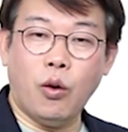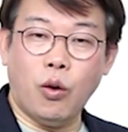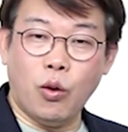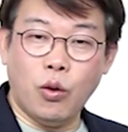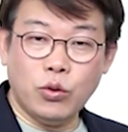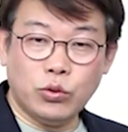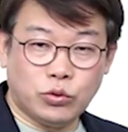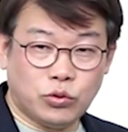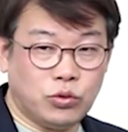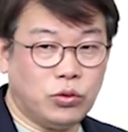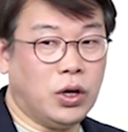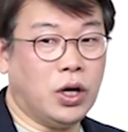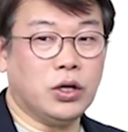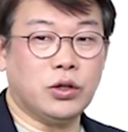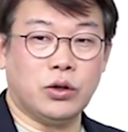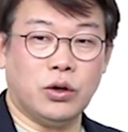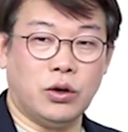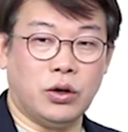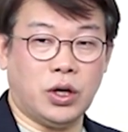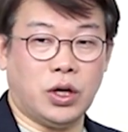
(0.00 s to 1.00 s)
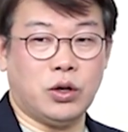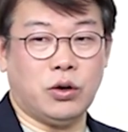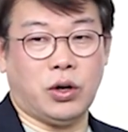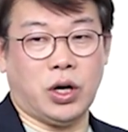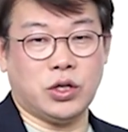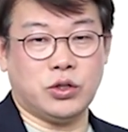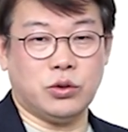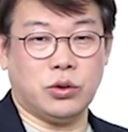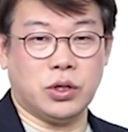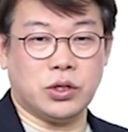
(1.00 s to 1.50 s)
엉뚱한 결과를
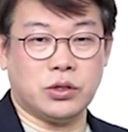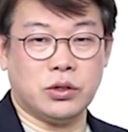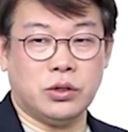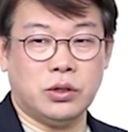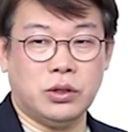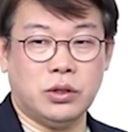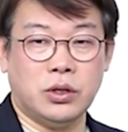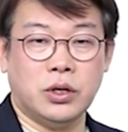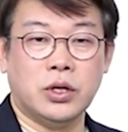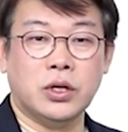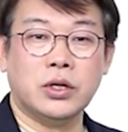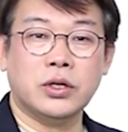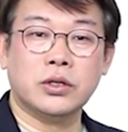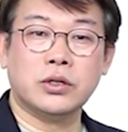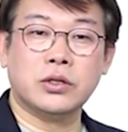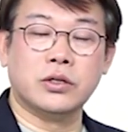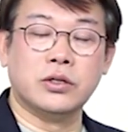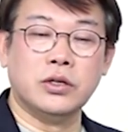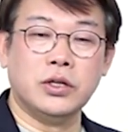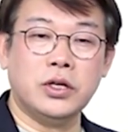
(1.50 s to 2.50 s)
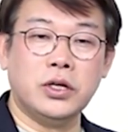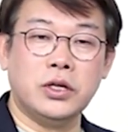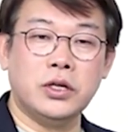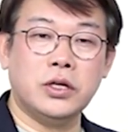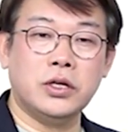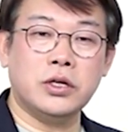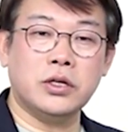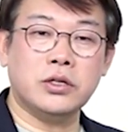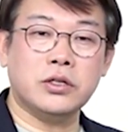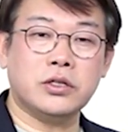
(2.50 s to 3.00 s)
가져와서 그
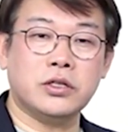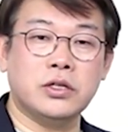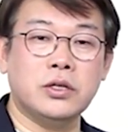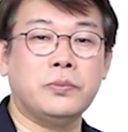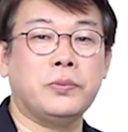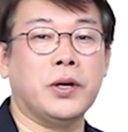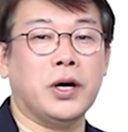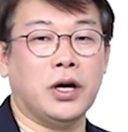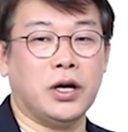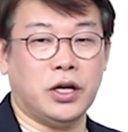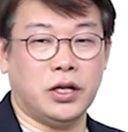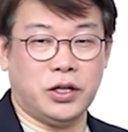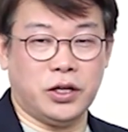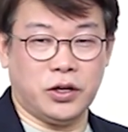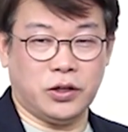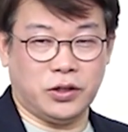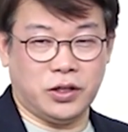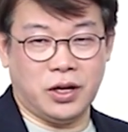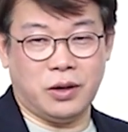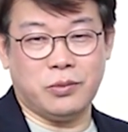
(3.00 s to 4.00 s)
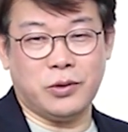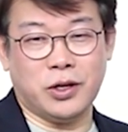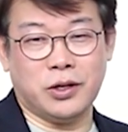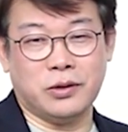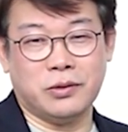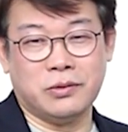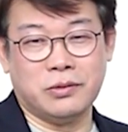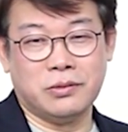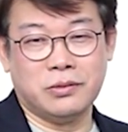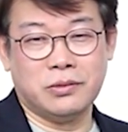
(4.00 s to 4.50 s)
일이 실패하게
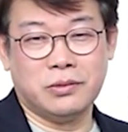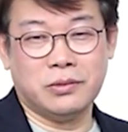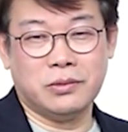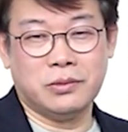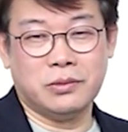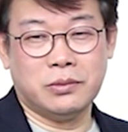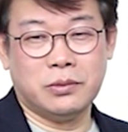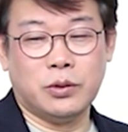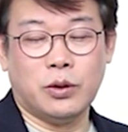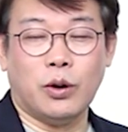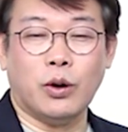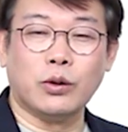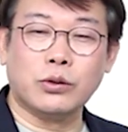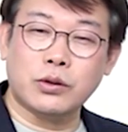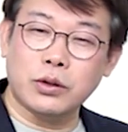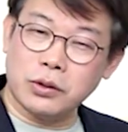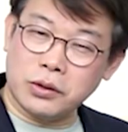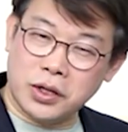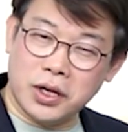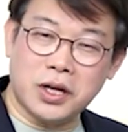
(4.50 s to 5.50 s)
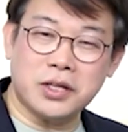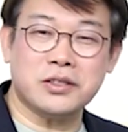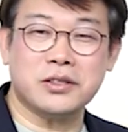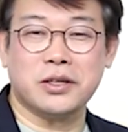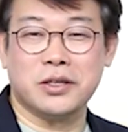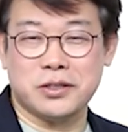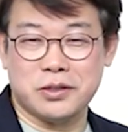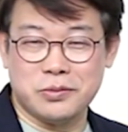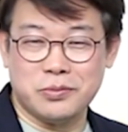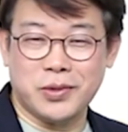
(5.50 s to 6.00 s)
되었다면 어떻게
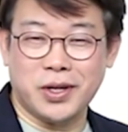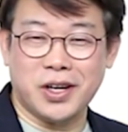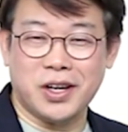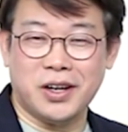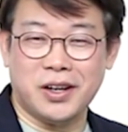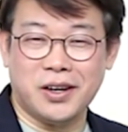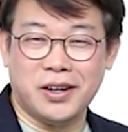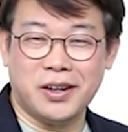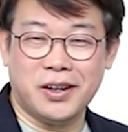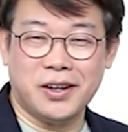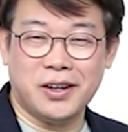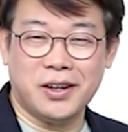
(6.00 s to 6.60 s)
하시겠습니까?